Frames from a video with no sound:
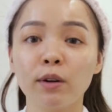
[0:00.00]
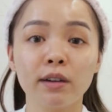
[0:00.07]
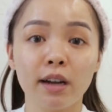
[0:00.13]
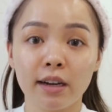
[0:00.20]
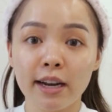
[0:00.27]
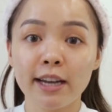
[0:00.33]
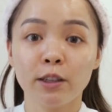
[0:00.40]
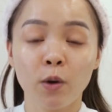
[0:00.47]
tuần
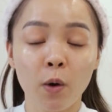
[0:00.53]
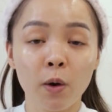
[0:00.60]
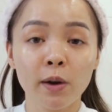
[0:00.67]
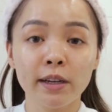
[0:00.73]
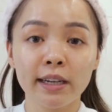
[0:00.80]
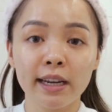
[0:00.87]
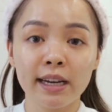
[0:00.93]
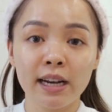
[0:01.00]
gần đây
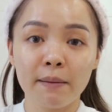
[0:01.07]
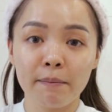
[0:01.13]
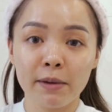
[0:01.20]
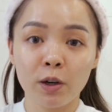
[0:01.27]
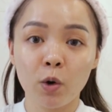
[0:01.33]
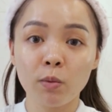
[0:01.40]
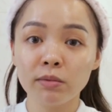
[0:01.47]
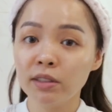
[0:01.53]
thôi nên là
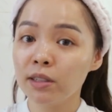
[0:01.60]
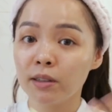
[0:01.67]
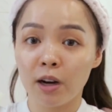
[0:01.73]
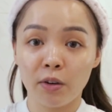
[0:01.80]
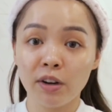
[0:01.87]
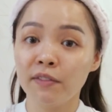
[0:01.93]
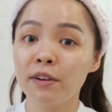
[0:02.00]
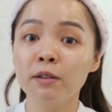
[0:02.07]
mình cũng chưa
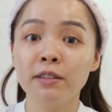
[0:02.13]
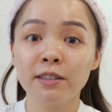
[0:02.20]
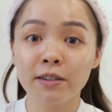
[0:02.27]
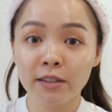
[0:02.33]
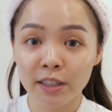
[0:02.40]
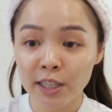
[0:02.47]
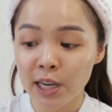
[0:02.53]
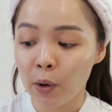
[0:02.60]
có review gì
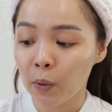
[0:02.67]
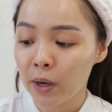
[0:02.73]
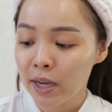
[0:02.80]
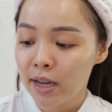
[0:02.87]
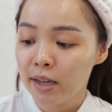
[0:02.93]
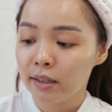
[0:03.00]
được nhiều.